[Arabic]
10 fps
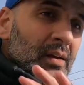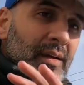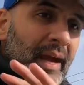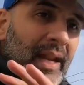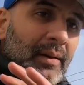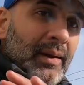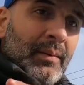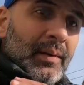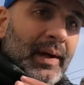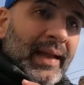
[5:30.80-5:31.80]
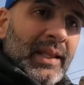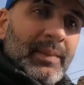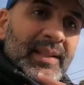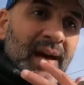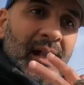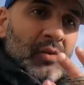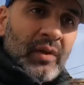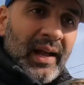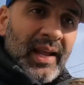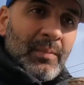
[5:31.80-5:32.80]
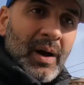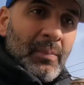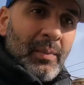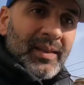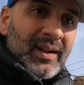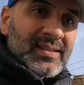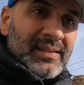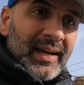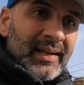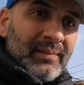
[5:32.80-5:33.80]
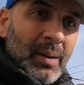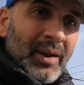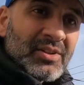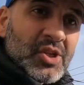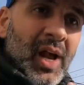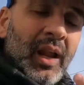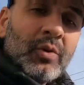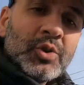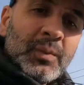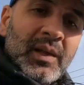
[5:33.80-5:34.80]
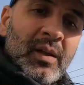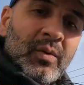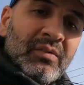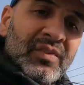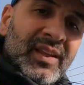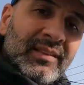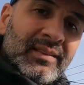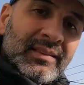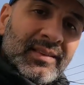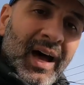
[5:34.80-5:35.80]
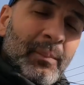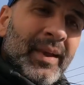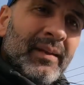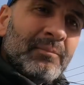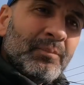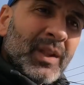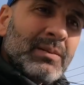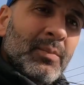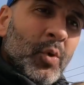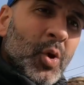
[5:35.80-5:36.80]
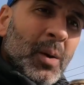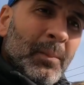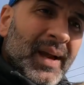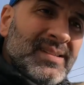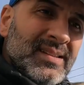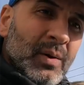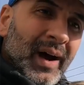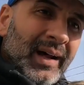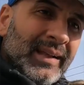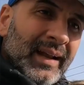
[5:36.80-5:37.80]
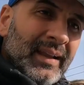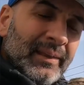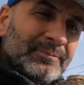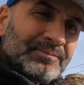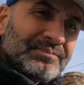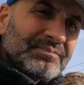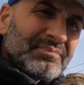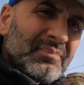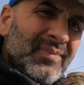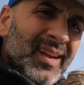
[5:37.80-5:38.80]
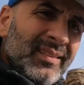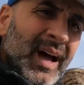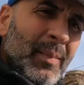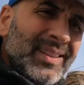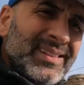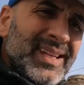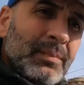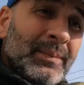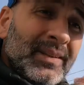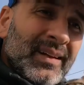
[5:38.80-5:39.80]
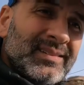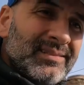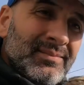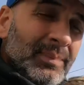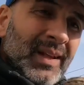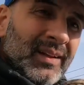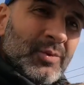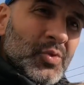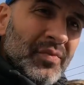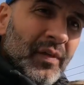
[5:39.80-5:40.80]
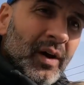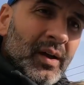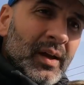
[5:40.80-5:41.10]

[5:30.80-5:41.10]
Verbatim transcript: يعني قد ايه بدي اقول لكم عليه ما ما بقدر يعني ما بعرف اشرح لكم شو بدي اقول لكم في طعمه مثل ما بيقولوا كومبلكسيتي واحد يعني طعمات كثير ما بتقدر ما بتقدر توصفها